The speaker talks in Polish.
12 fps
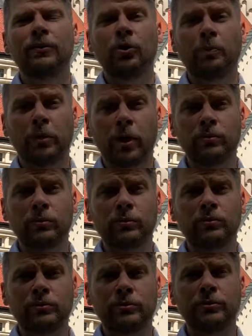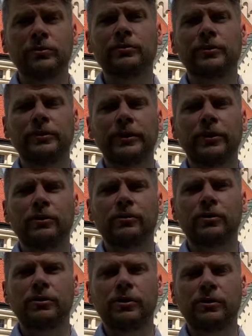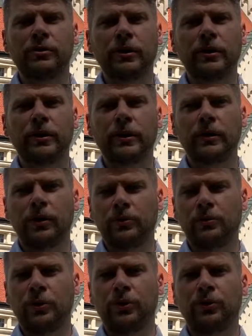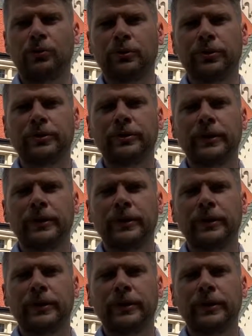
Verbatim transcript: dopomógł mu, jego życie się odmieniło.